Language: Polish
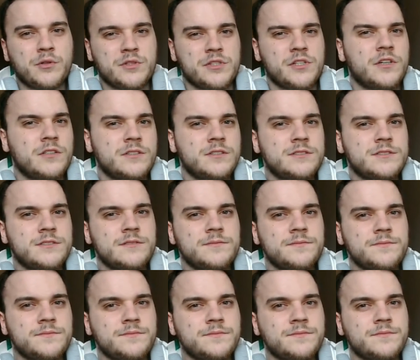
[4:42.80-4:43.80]
po co?
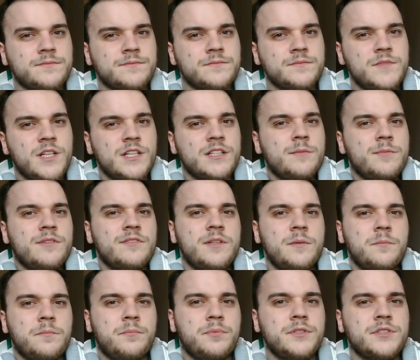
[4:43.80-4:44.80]
Tak
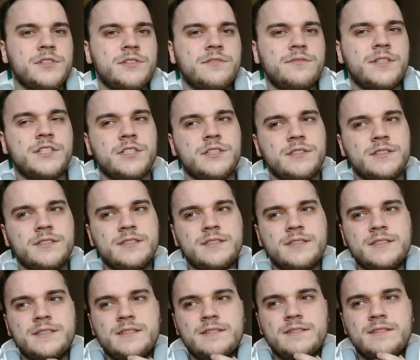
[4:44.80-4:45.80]
naprawdę po co, wiesz,
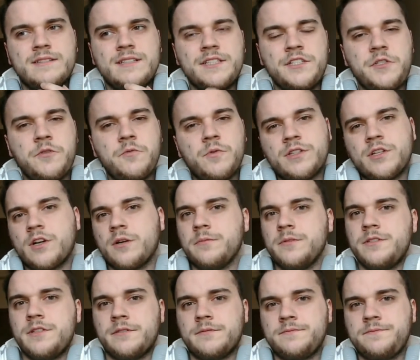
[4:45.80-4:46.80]
na siłę to
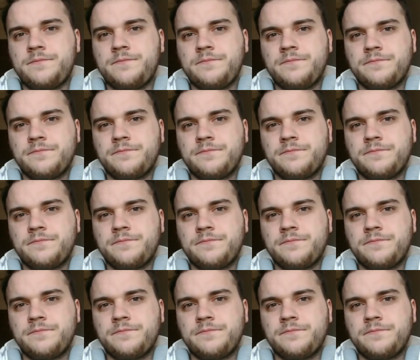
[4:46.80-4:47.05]
robić?